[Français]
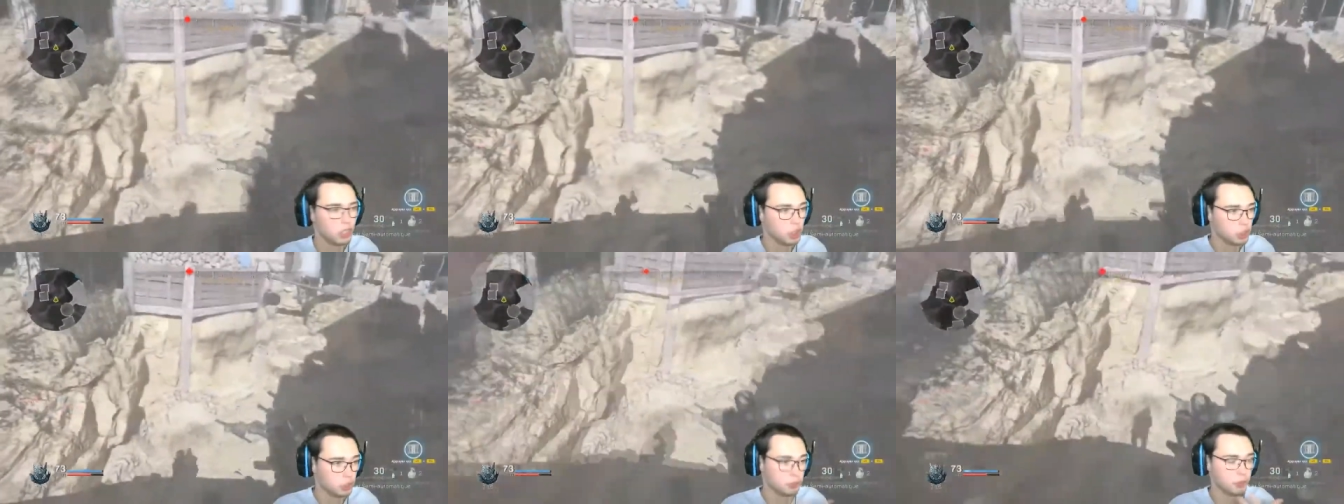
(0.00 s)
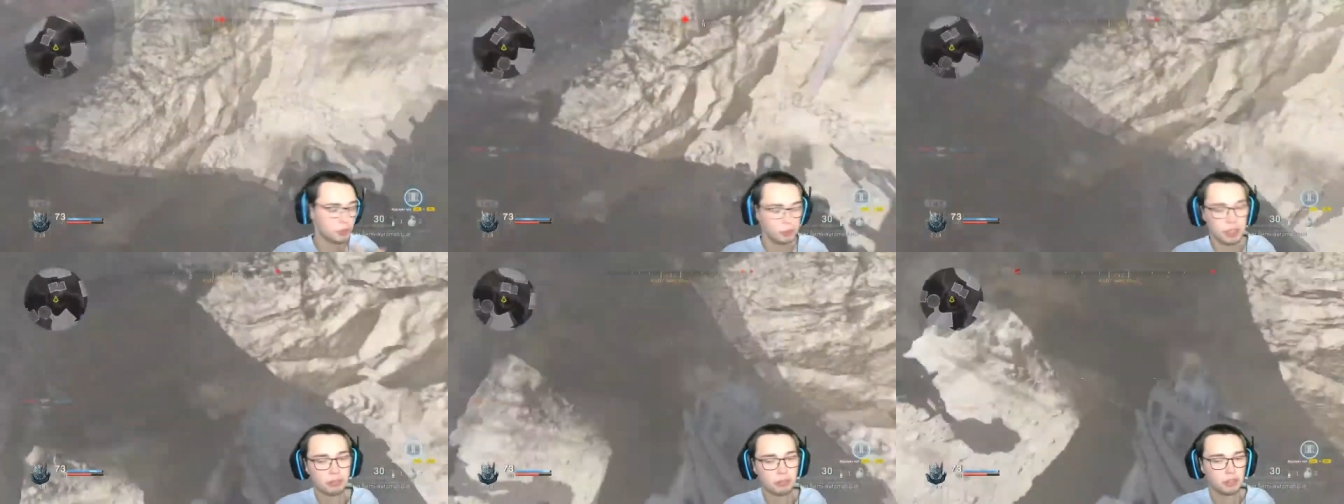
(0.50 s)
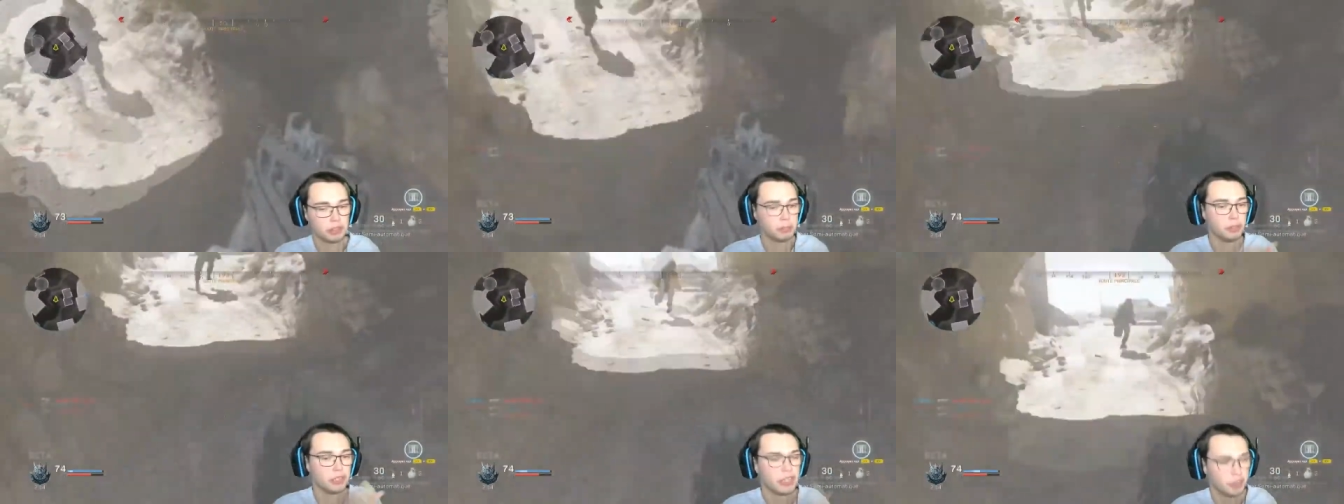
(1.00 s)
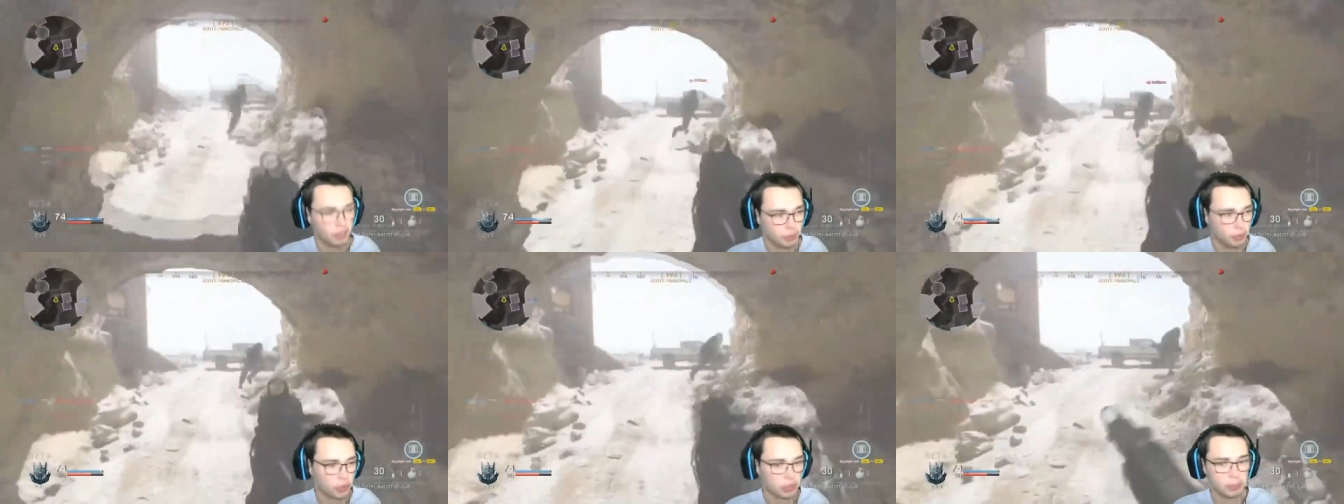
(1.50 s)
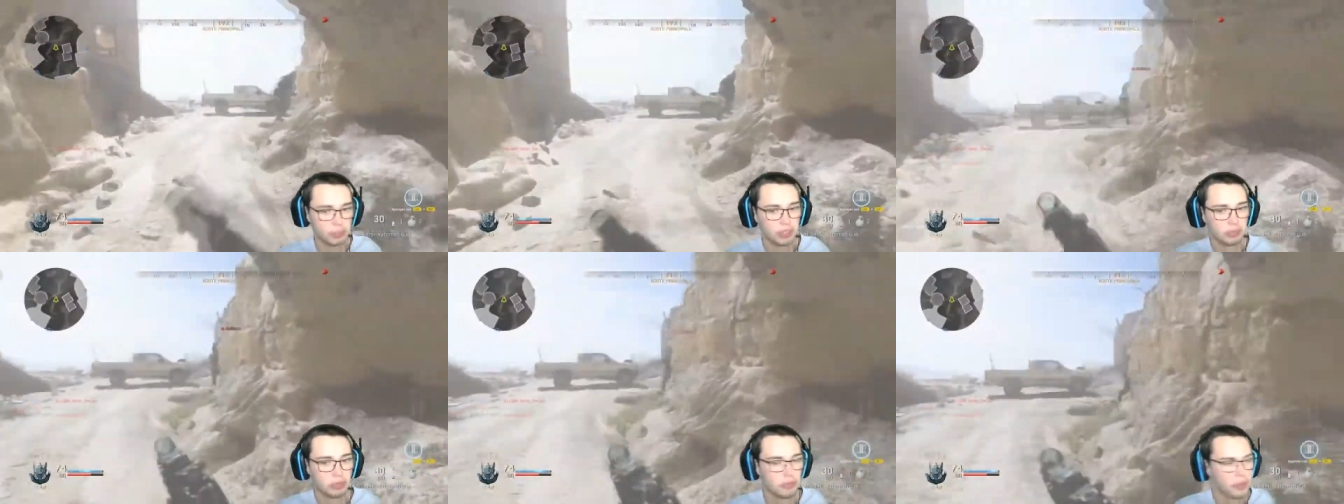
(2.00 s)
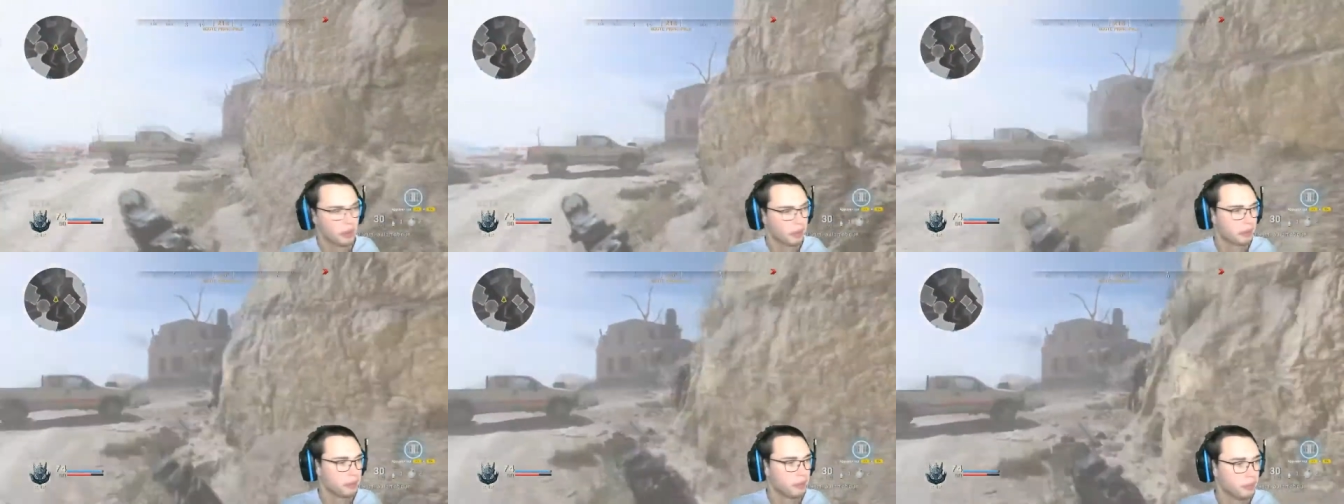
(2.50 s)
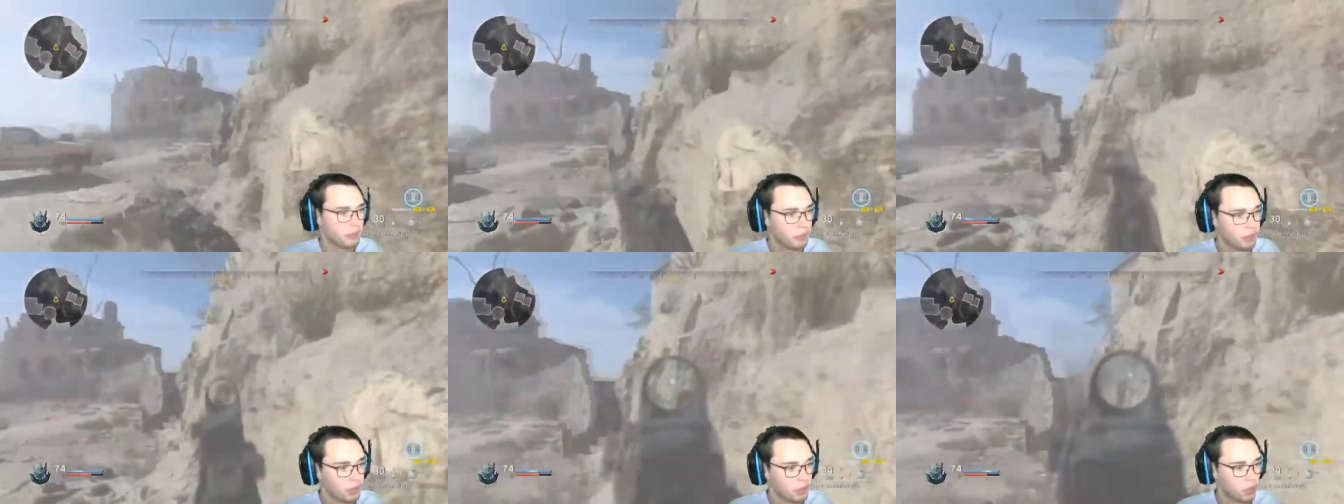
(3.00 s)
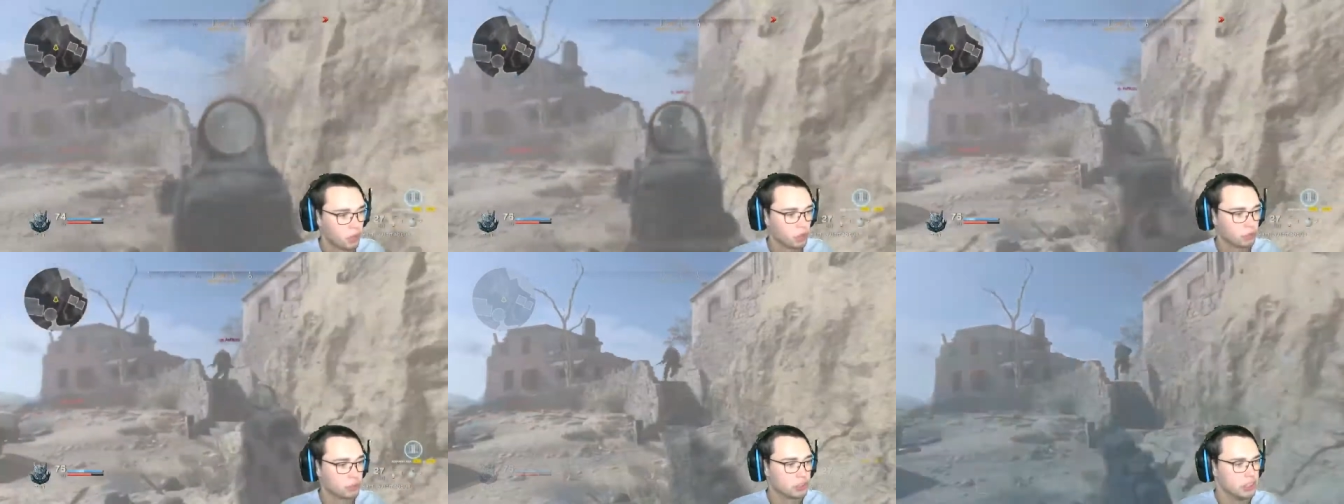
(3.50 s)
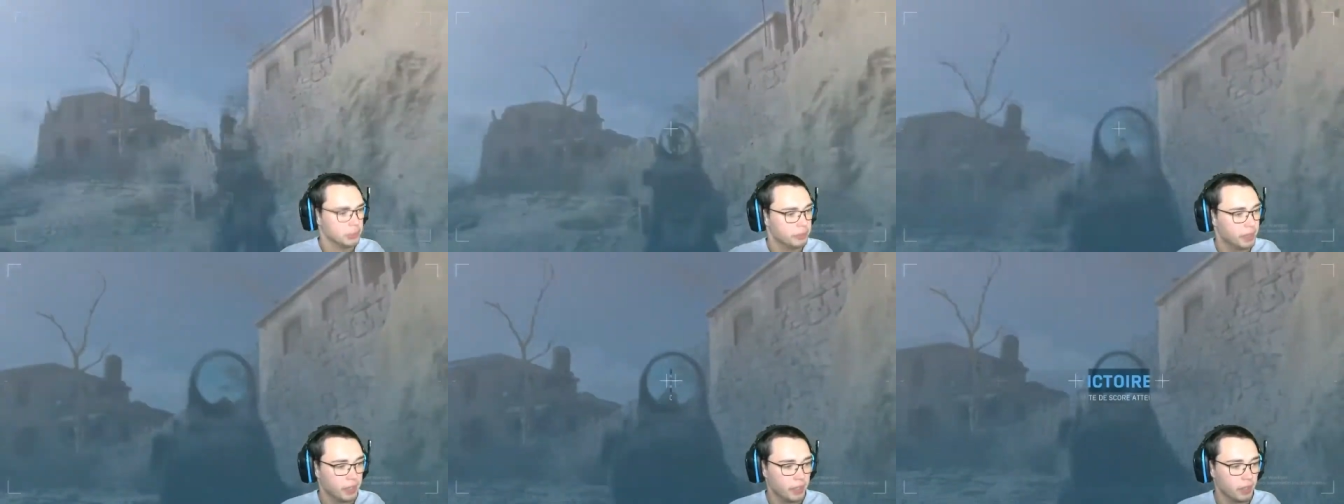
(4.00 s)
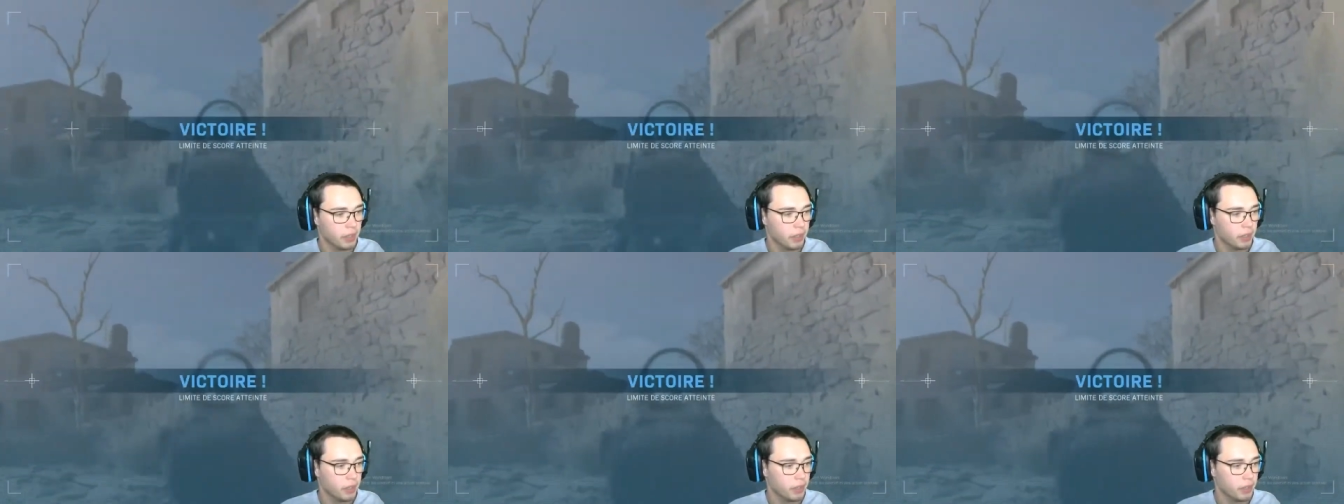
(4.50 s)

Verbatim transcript: je suis fan de des modernes, donc les modernes Warfare, Call of Duty, mais euh,